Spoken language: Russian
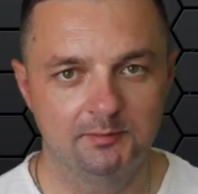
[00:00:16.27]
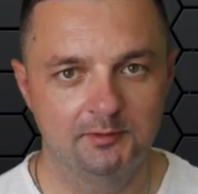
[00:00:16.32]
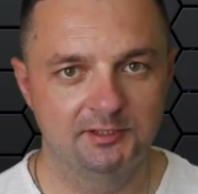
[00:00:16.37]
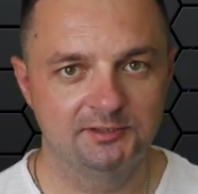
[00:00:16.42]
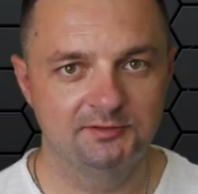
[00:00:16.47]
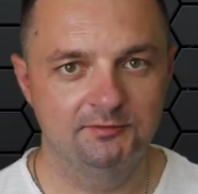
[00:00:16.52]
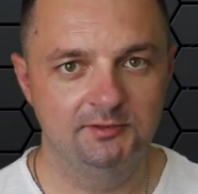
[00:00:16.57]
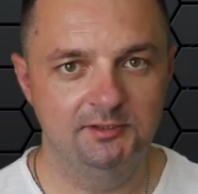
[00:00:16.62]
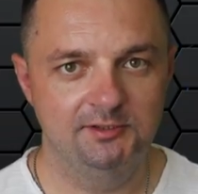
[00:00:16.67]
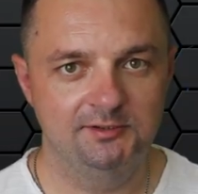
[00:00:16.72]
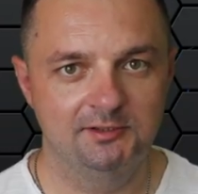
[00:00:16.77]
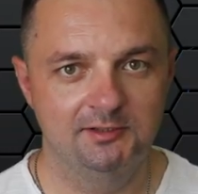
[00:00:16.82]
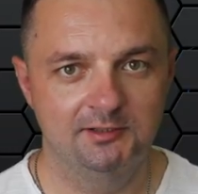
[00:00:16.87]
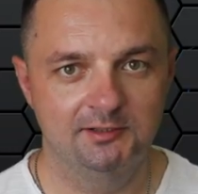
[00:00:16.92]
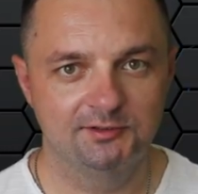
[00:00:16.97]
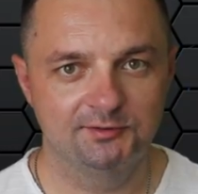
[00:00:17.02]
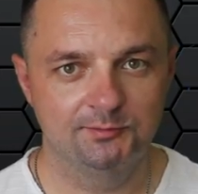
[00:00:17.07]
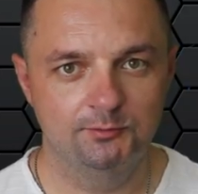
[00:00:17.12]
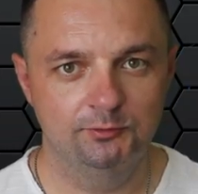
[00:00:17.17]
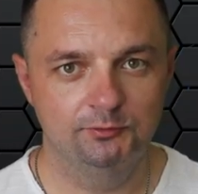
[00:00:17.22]
производителей
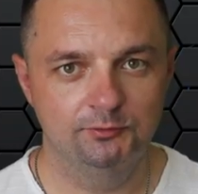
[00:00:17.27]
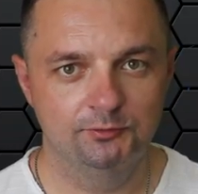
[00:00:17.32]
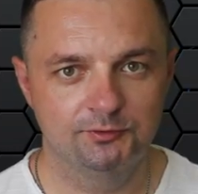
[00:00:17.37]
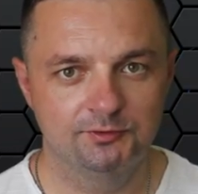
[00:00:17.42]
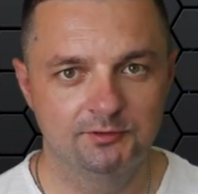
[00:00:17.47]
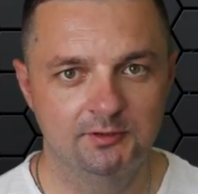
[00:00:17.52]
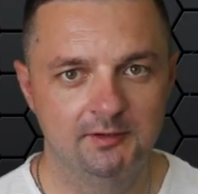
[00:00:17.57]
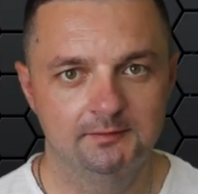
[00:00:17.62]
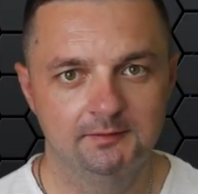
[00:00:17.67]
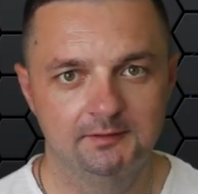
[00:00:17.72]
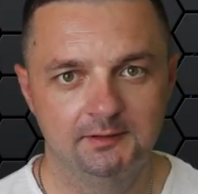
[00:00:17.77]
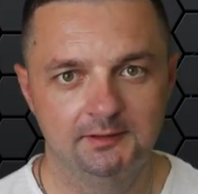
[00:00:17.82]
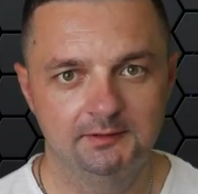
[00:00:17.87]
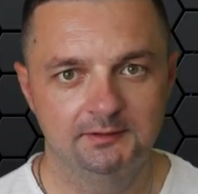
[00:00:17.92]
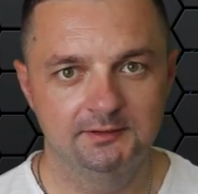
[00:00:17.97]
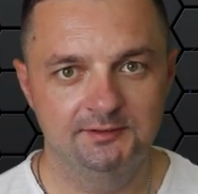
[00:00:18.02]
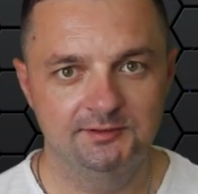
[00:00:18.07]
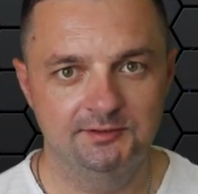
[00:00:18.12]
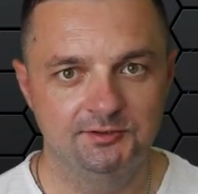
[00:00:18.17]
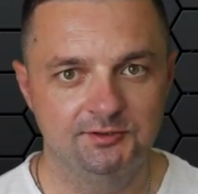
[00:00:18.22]
Asmodus.
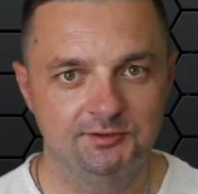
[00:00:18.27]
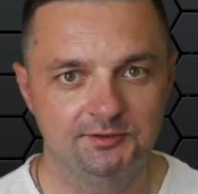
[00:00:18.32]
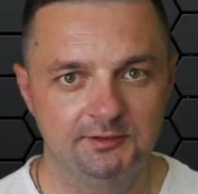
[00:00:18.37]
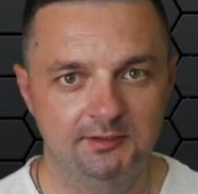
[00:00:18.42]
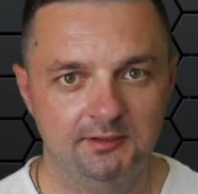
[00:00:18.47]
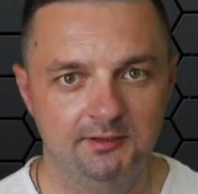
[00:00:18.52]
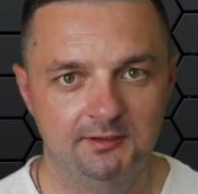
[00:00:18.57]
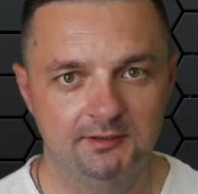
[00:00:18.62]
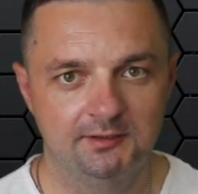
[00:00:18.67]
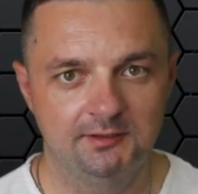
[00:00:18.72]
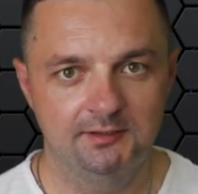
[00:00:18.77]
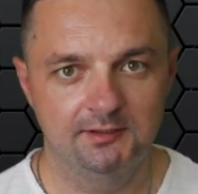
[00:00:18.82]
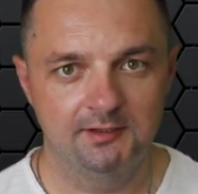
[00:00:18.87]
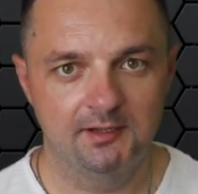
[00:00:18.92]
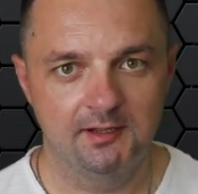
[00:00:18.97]
Это C4 RDA.